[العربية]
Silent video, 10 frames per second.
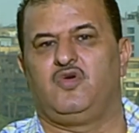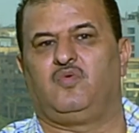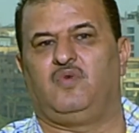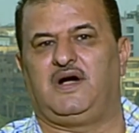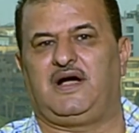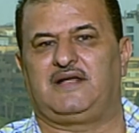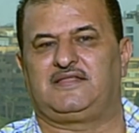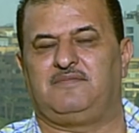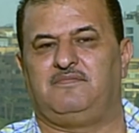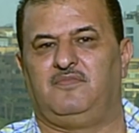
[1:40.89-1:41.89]

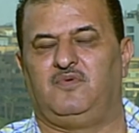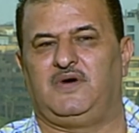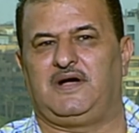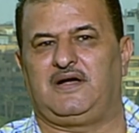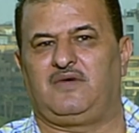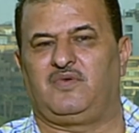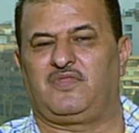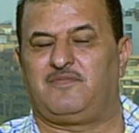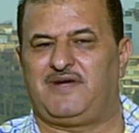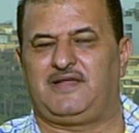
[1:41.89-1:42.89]
وعدم
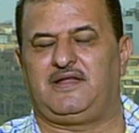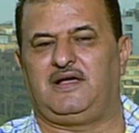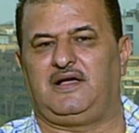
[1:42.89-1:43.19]
وضمان